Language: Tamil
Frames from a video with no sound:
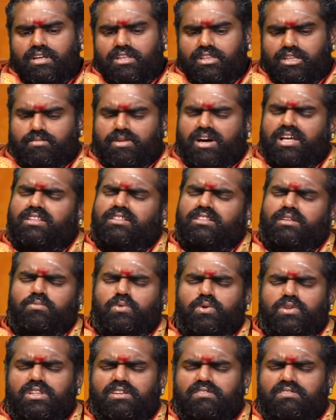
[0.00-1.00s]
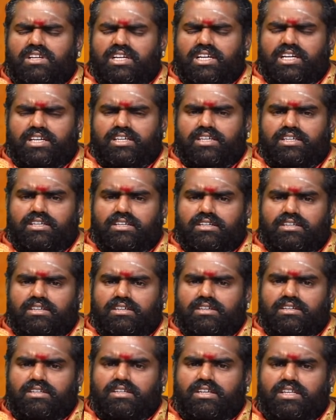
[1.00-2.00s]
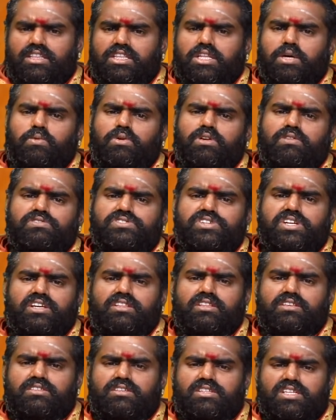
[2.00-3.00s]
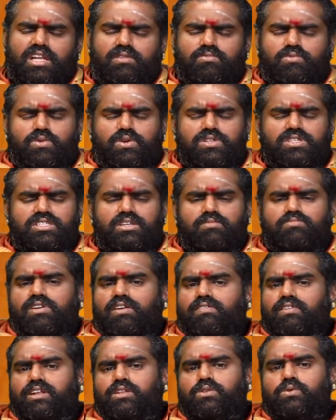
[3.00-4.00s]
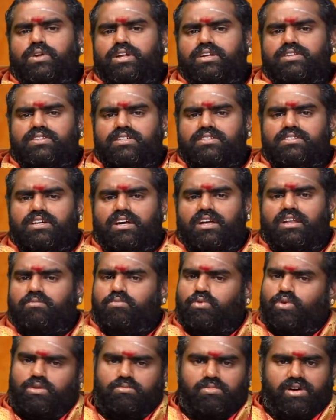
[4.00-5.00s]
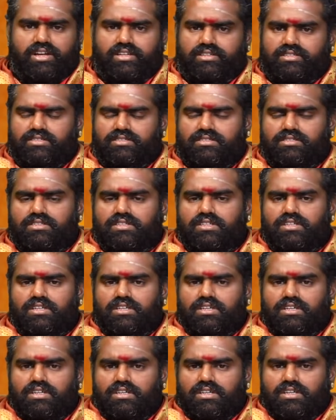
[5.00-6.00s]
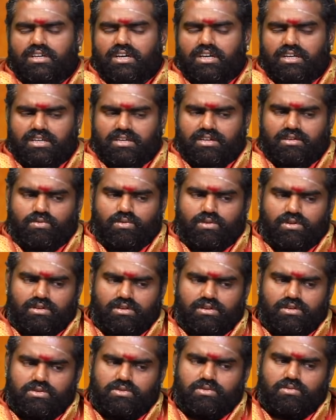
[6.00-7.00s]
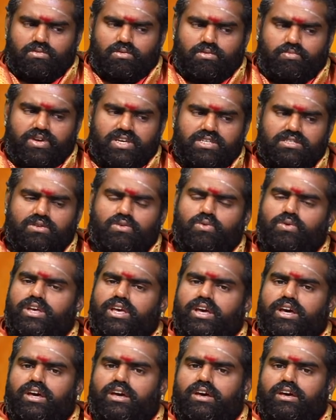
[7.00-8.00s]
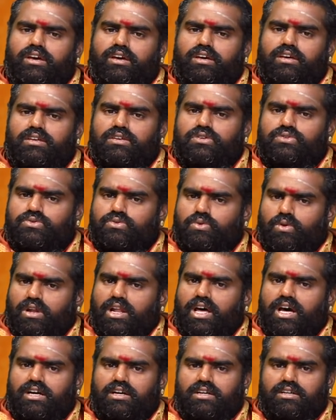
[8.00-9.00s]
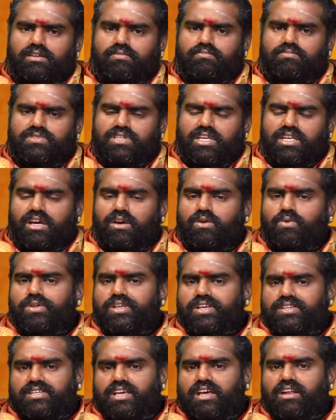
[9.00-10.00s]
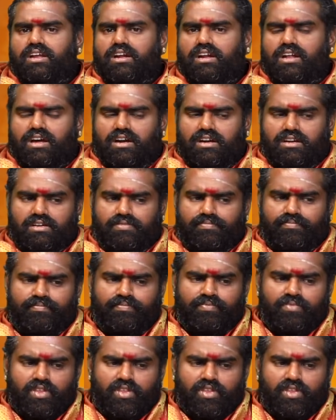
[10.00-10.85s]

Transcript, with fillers: இந்த மாதத்தை பொறுத்தவரை எந்த ஒரு விஷயத்தை செஞ்சாலும் கொஞ்சம் கவனத்துடன் செஞ்சாலே போதுமானது ஒரு ஒரு பேசக்கூடிய சொல்லாகட்டும் செய்யக்கூடிய செயல்களாகட்டும்